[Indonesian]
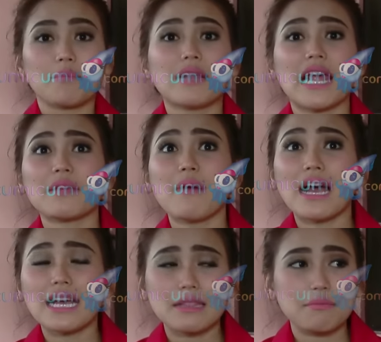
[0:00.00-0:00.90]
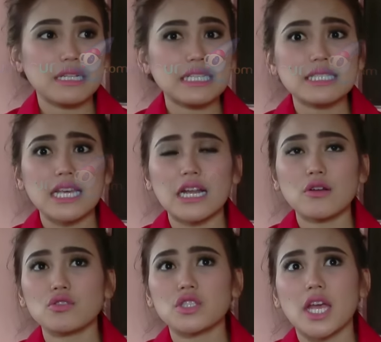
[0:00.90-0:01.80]
Berani banget, Bilkis sekarang
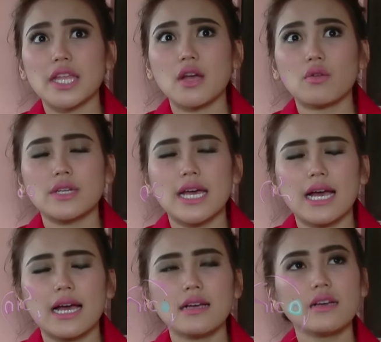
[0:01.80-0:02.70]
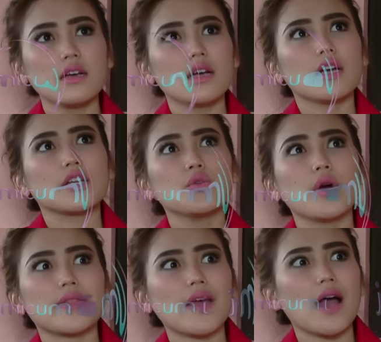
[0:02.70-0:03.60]
usianya udah 2
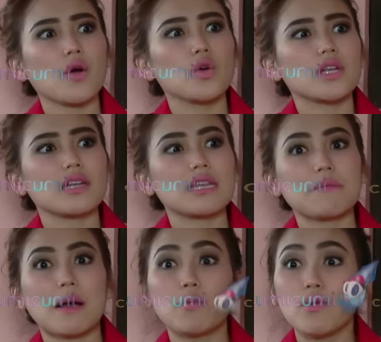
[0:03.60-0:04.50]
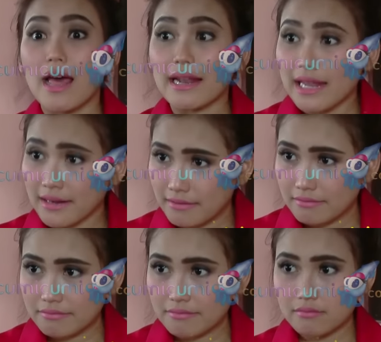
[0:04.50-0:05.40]
tahun 5 bulanan,
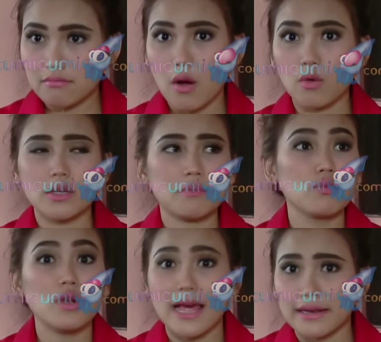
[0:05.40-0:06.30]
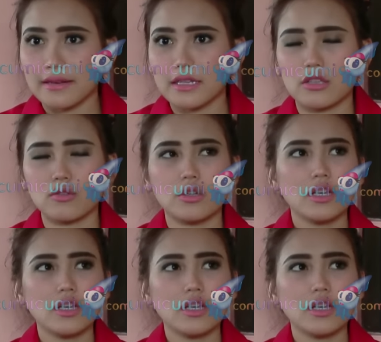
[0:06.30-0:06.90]
mau 6 bulan gitu.